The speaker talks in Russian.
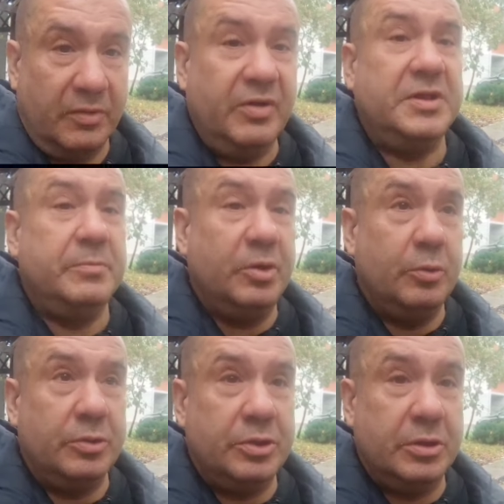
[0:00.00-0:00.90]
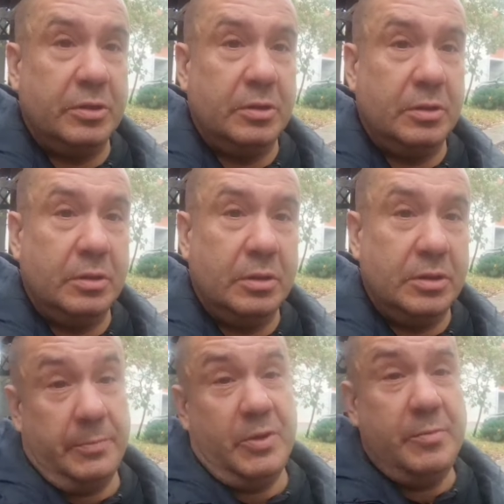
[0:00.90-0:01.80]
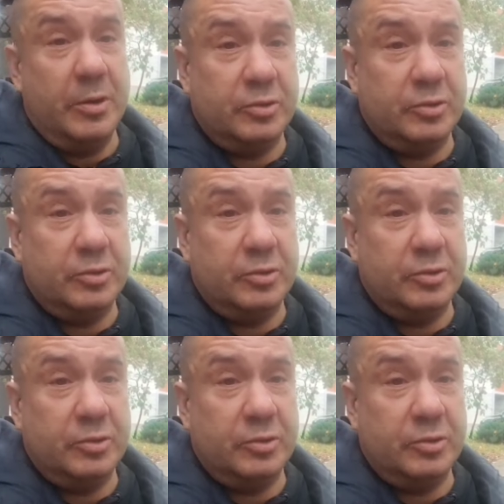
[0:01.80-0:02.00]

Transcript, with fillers: Владимир Юрьевич, я понимаю,